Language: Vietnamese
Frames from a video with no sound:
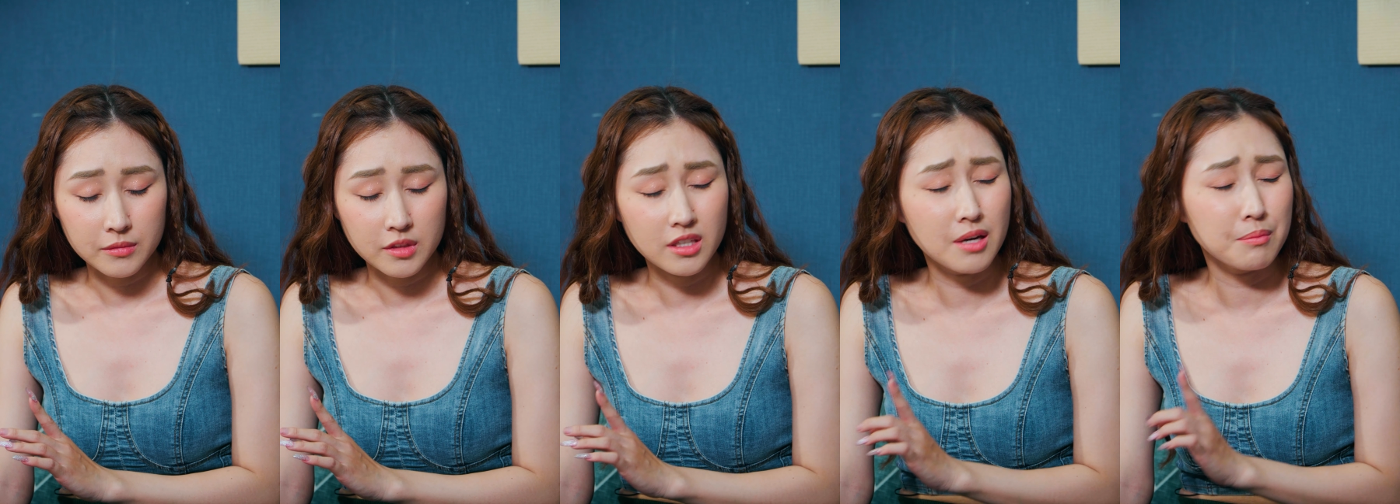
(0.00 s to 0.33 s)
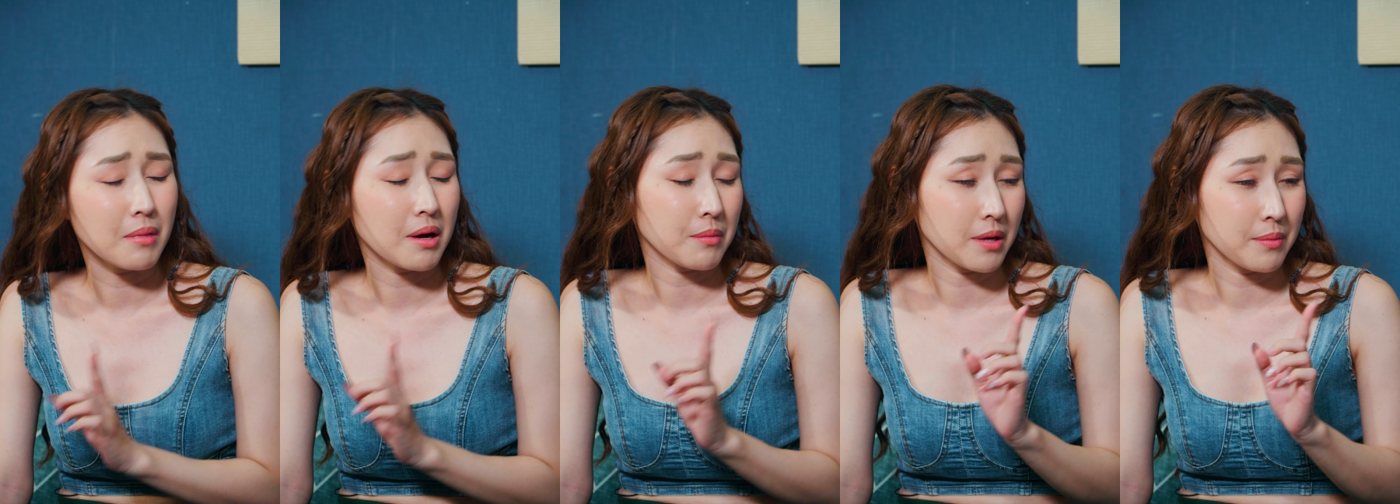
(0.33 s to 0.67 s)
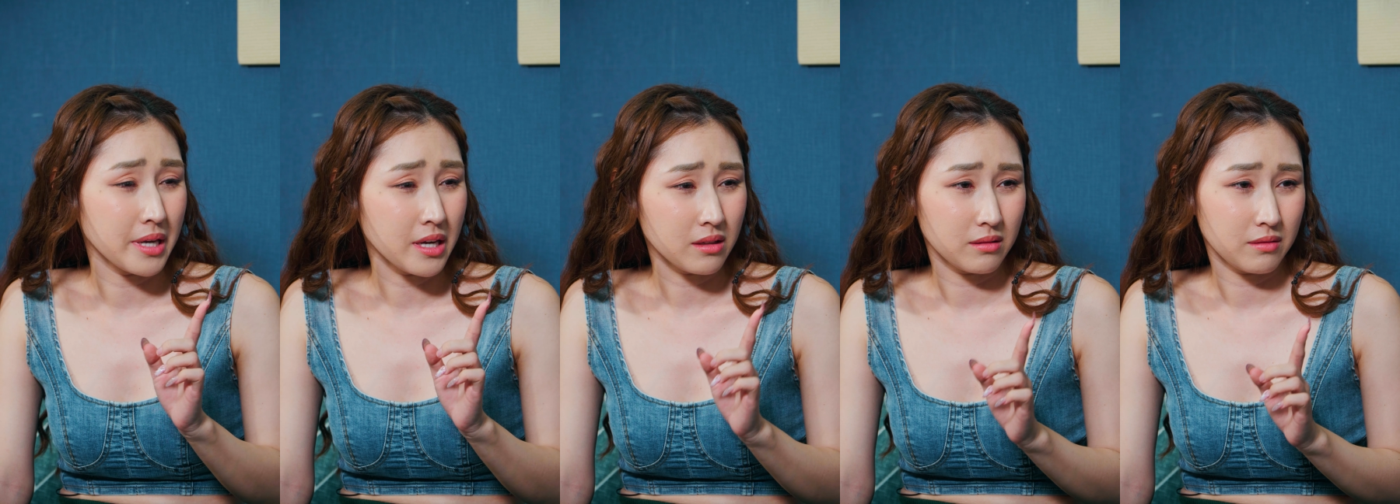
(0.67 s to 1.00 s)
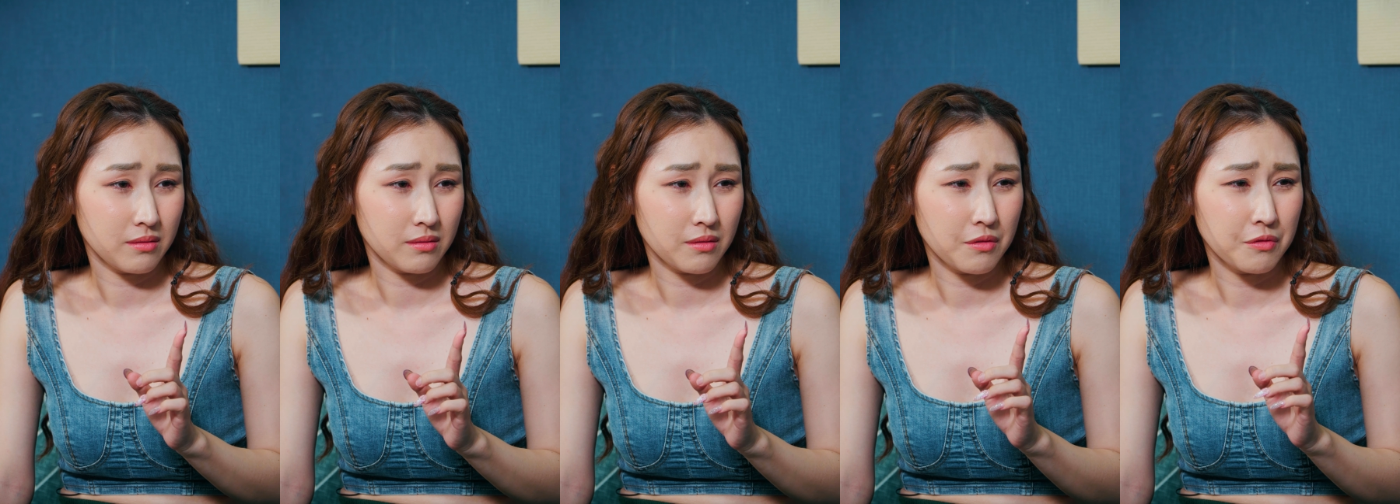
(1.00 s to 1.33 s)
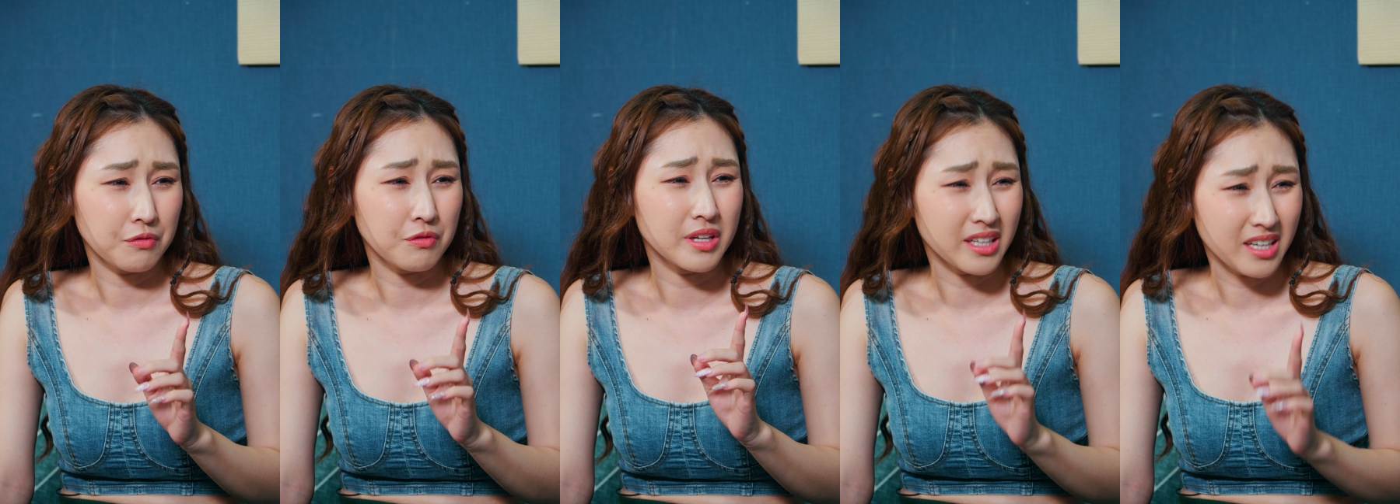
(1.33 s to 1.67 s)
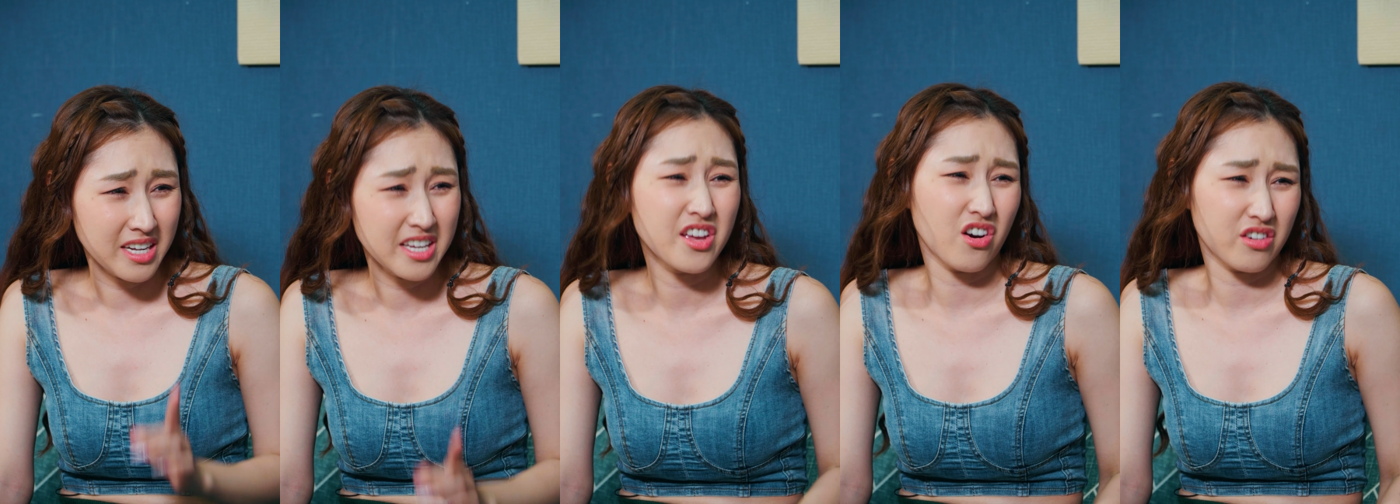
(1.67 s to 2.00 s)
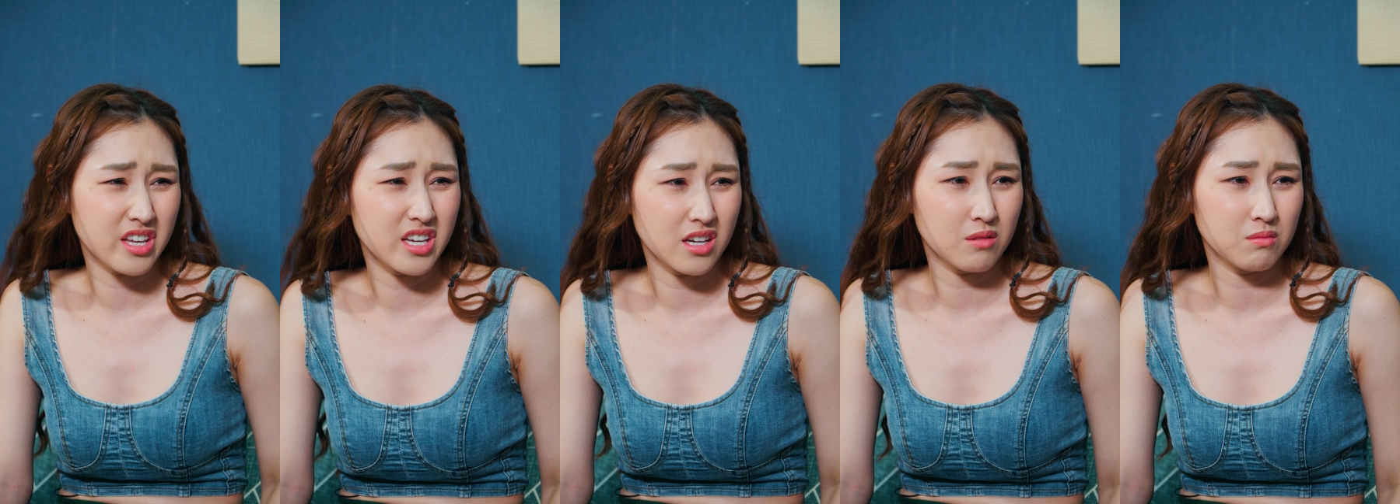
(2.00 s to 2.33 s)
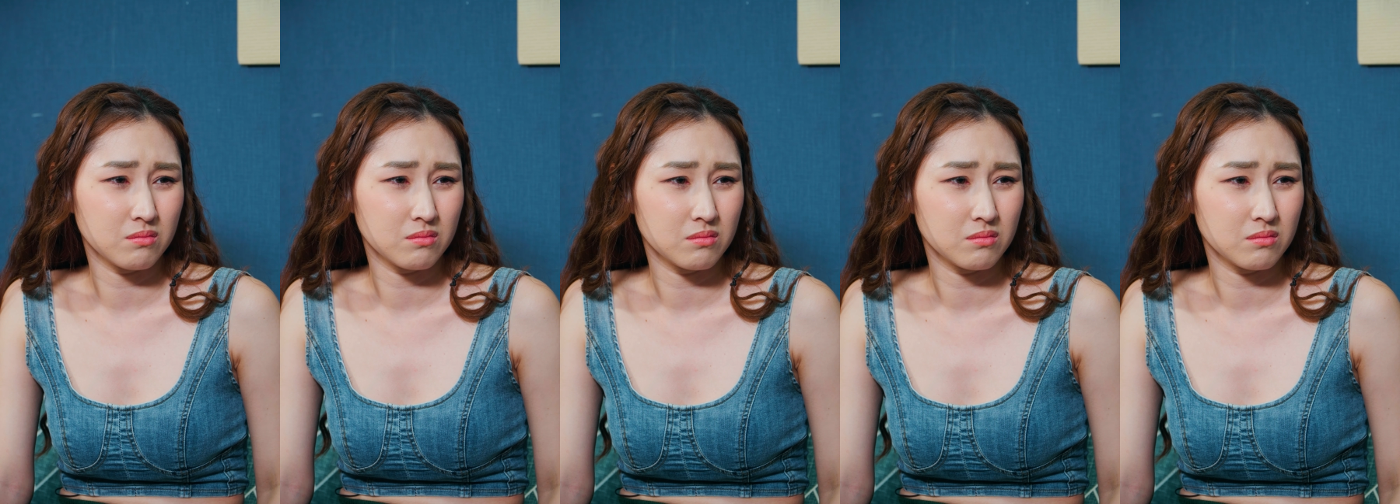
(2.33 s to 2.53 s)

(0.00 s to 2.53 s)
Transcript: Nhưng mà mày biết vì cái lý do gì không?